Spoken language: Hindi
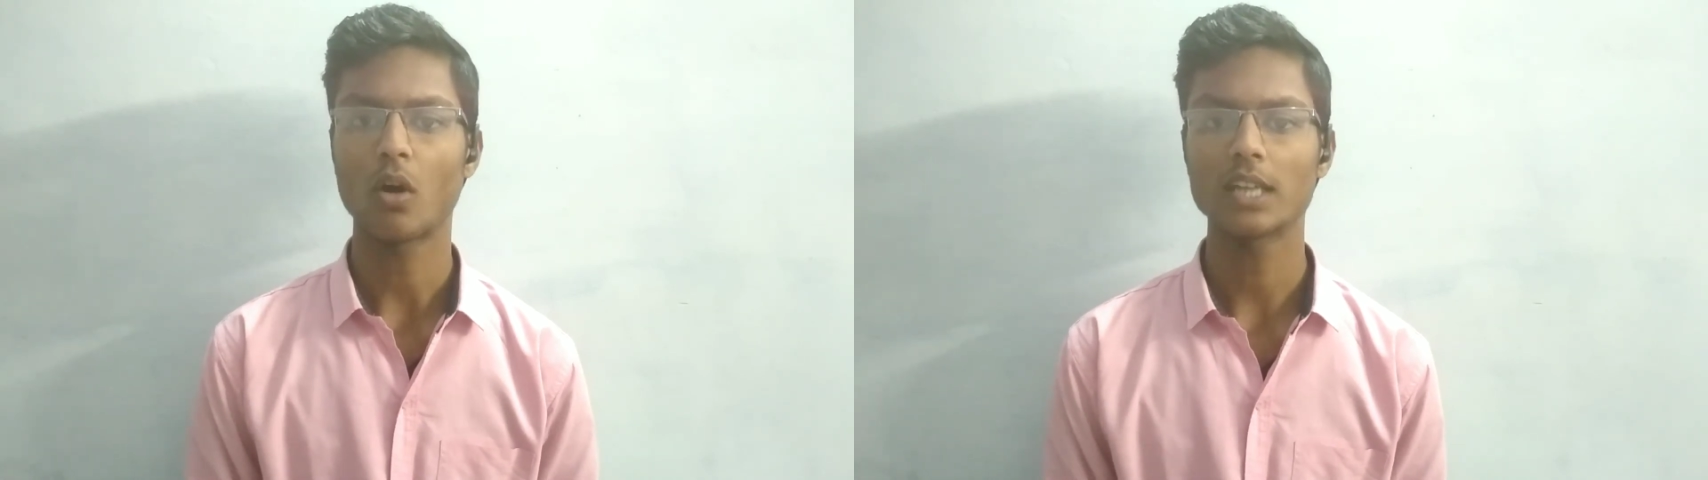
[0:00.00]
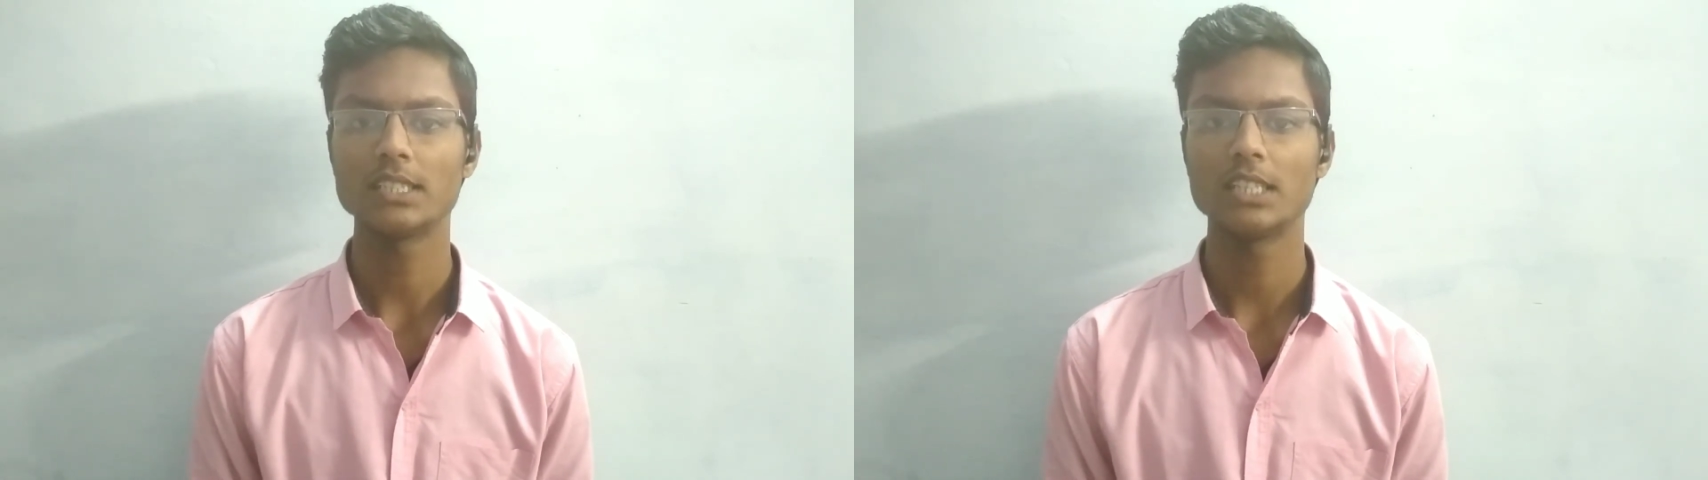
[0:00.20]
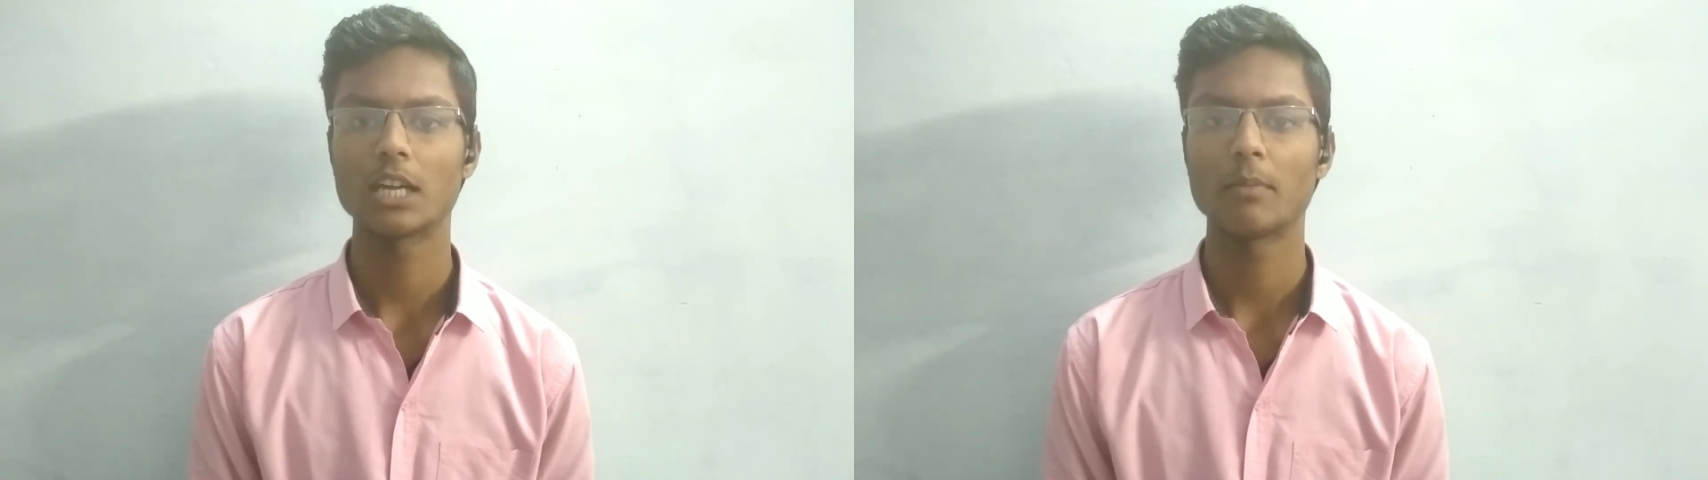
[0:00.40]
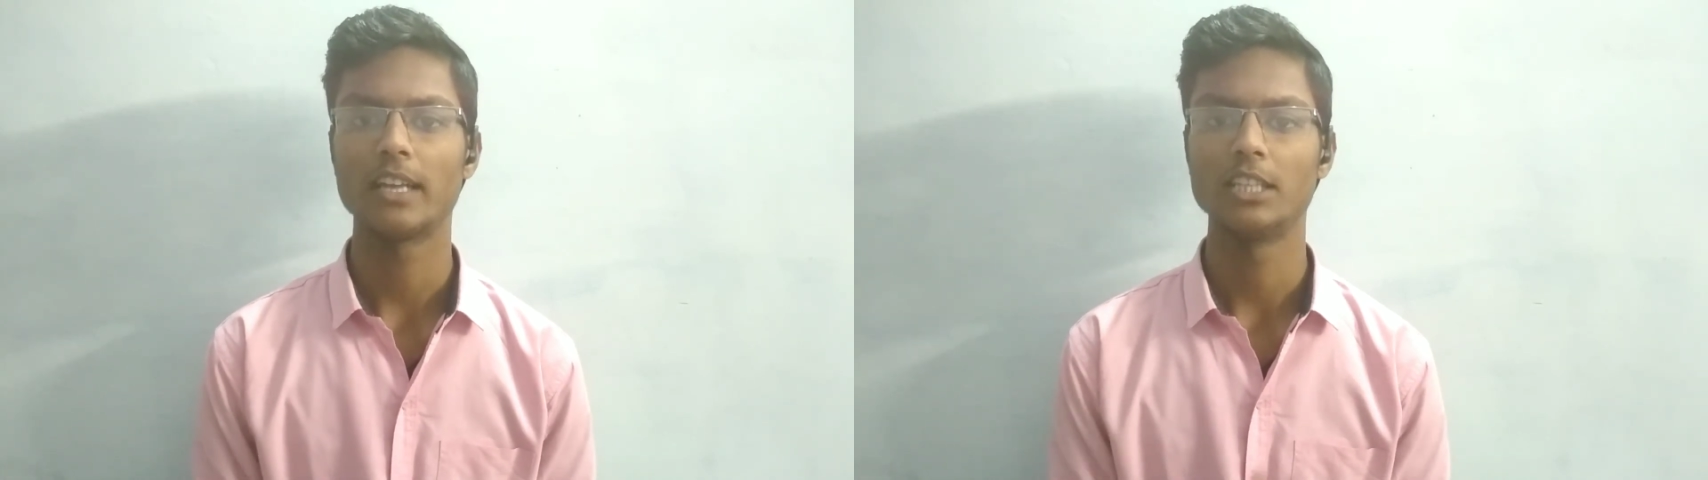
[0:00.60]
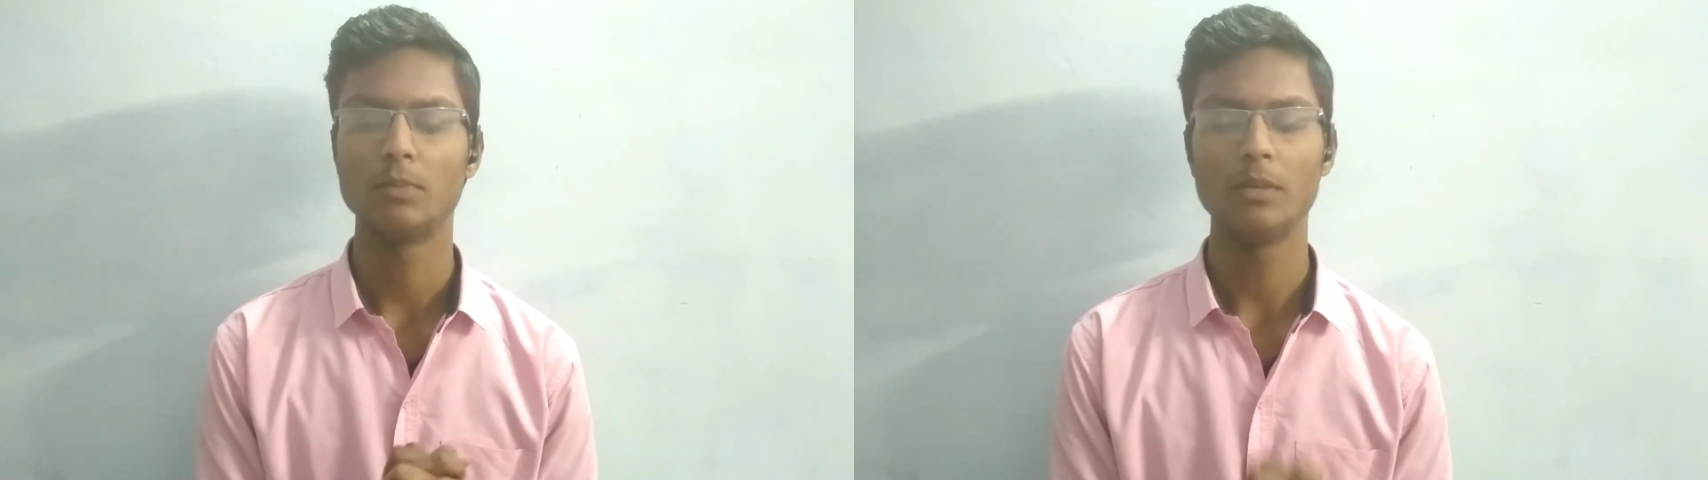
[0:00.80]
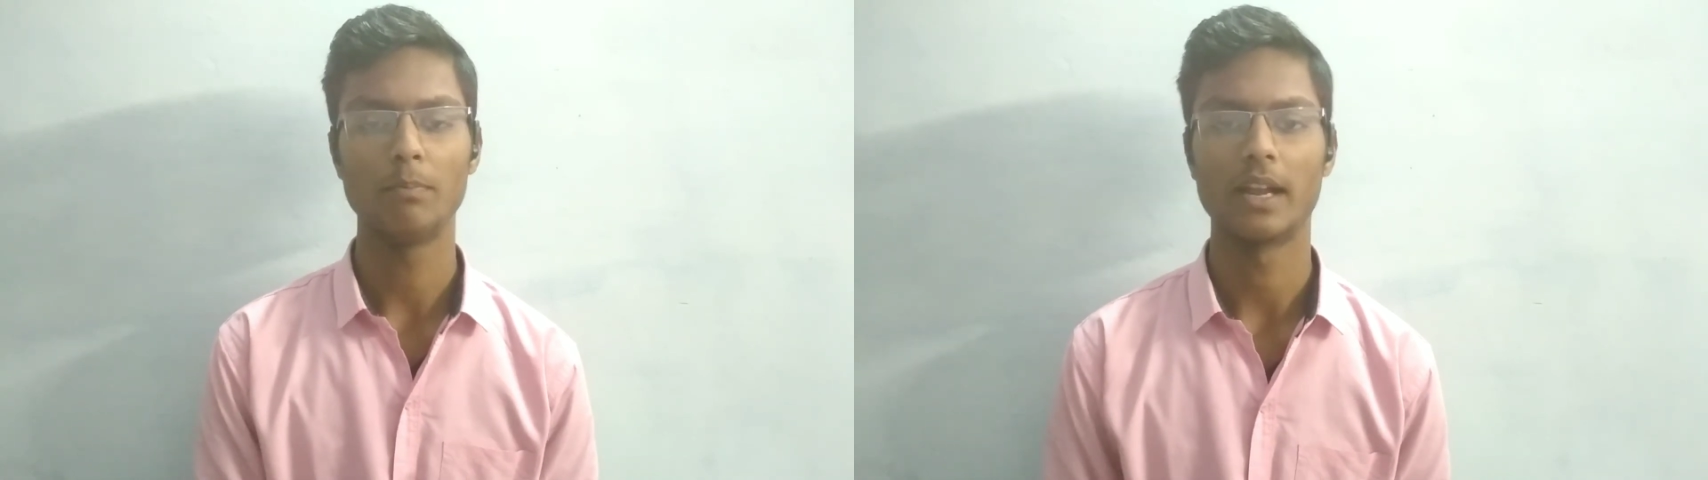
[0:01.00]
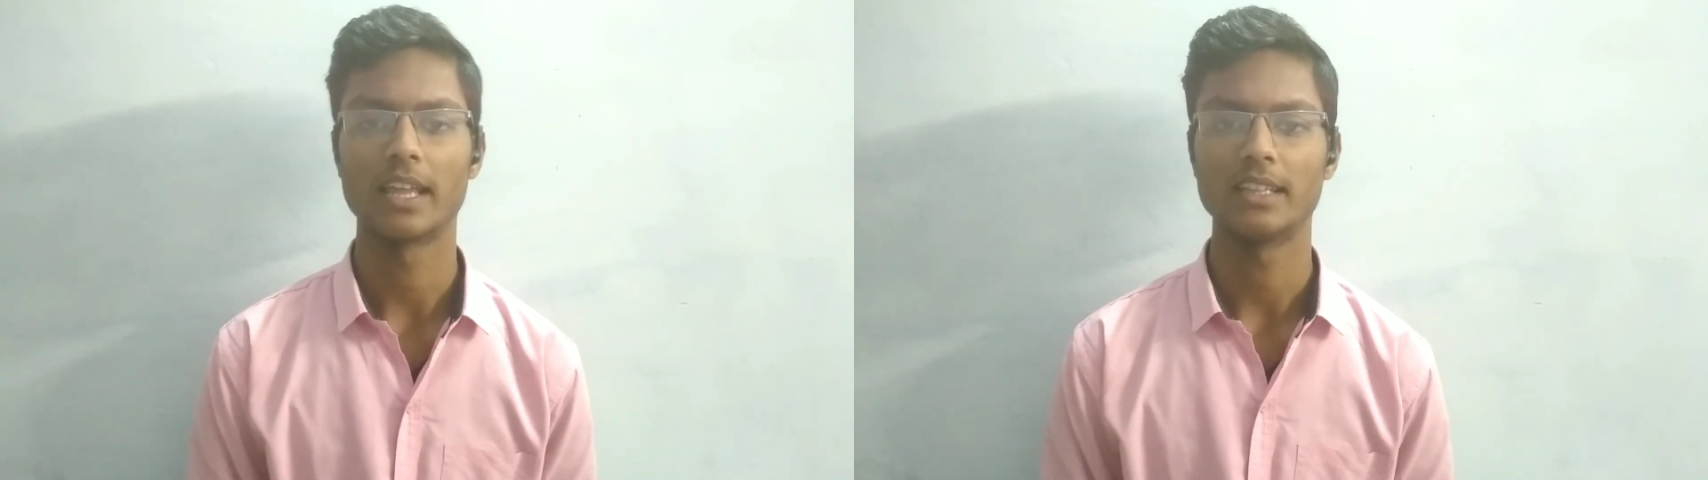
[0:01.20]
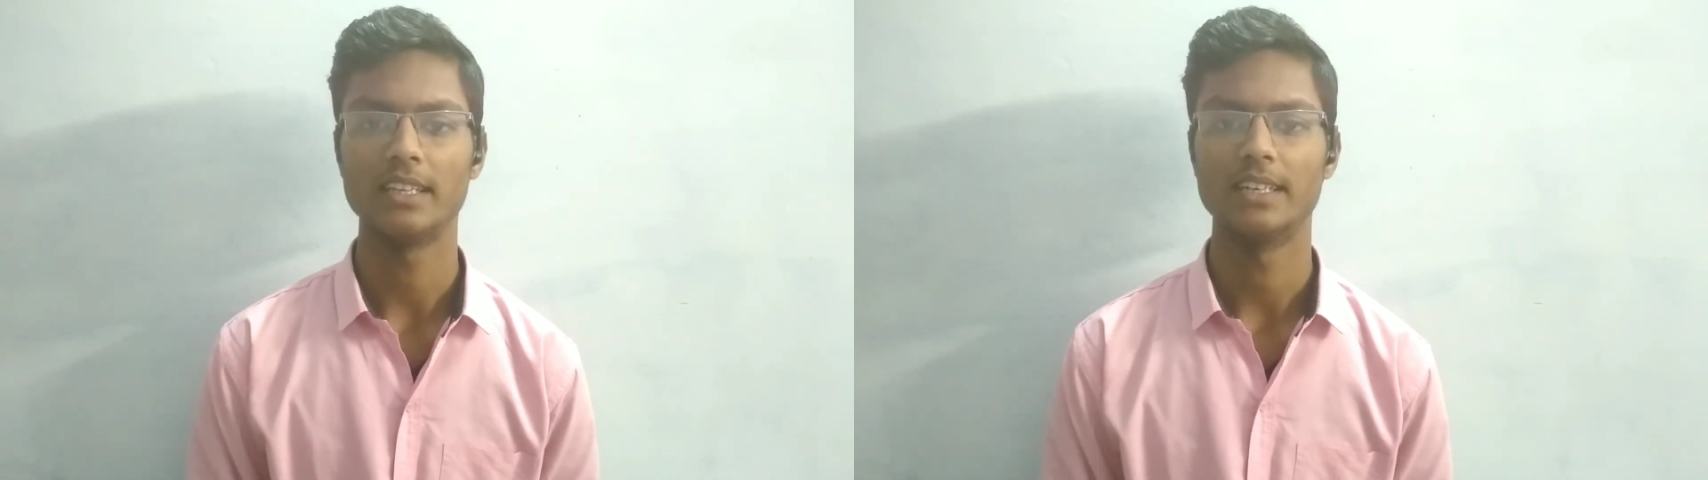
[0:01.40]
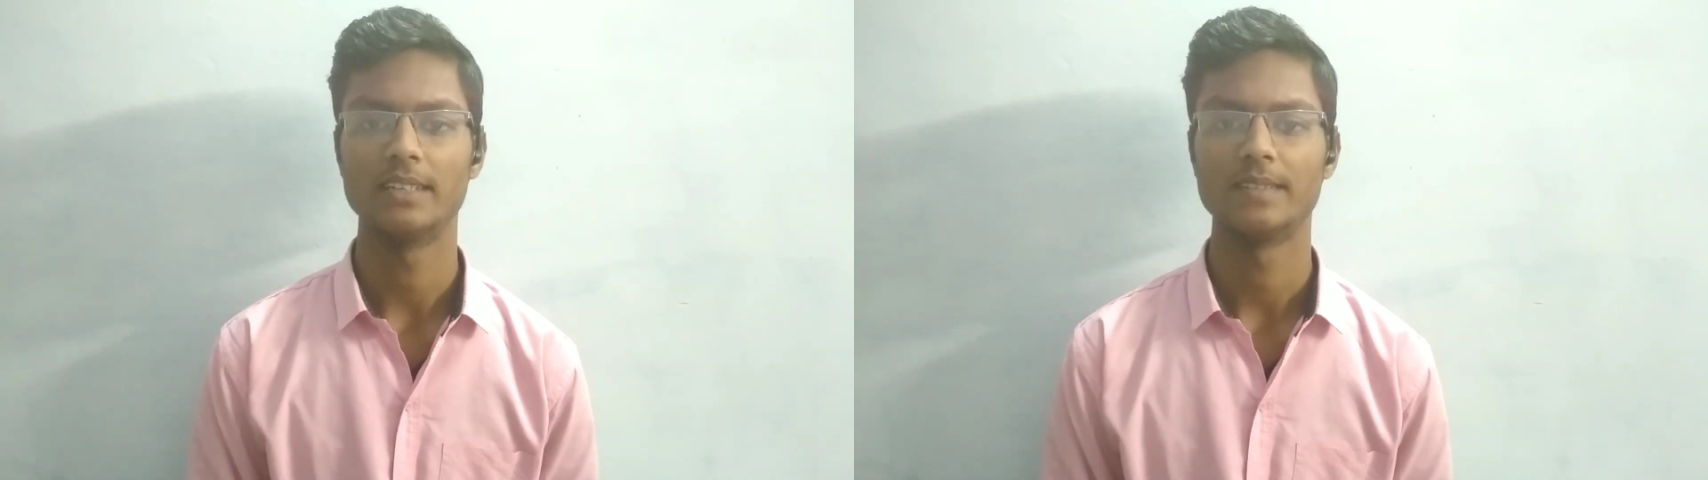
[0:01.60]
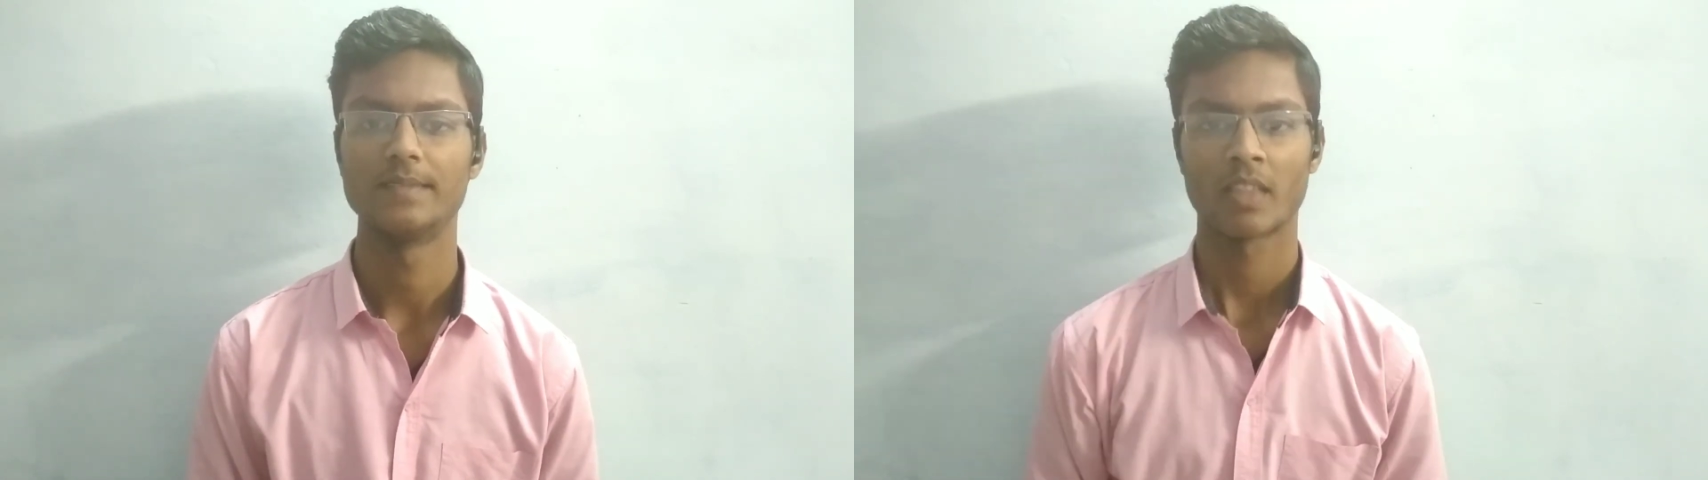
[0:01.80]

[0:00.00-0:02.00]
कॉल करने के बाद स्पीड बढ़ जाती है